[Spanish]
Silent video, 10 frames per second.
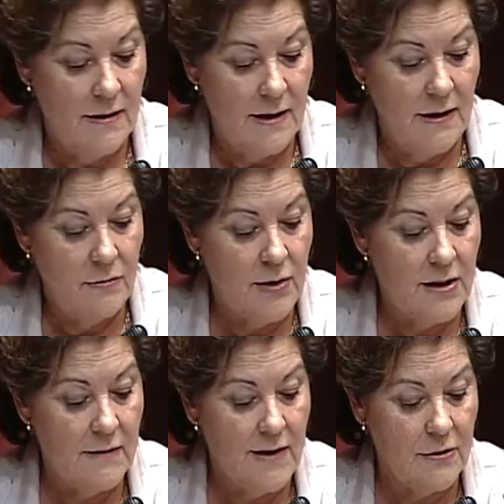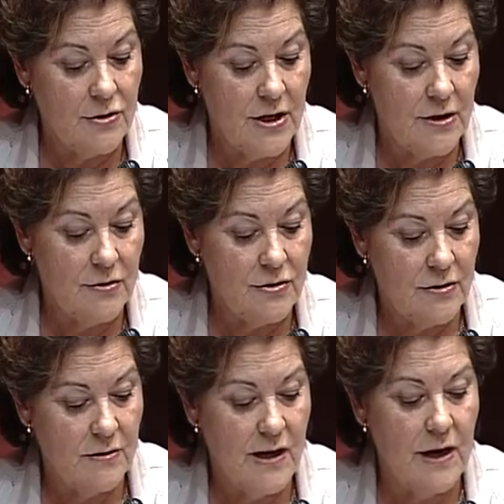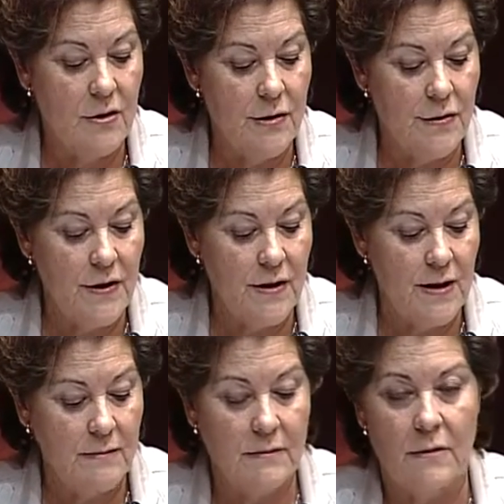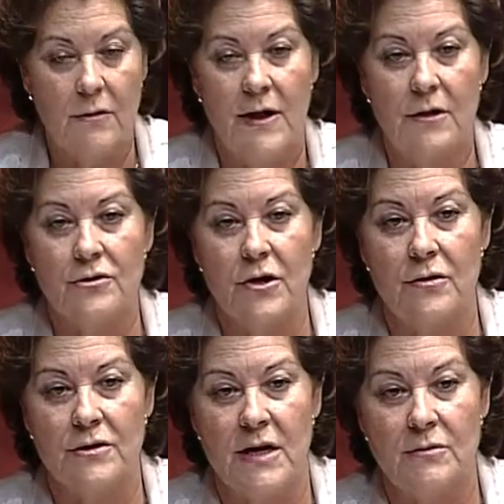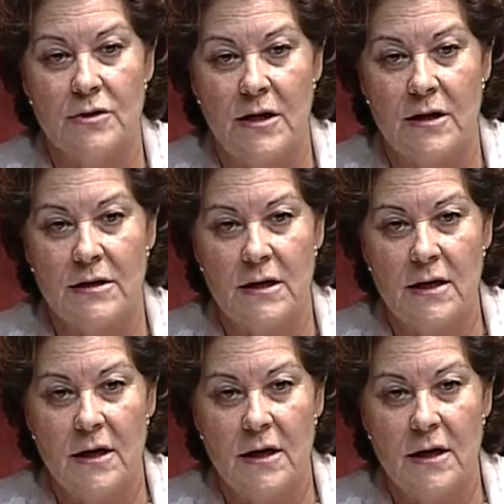eh, durante varios años y coinciden los datos que nos dan ustedes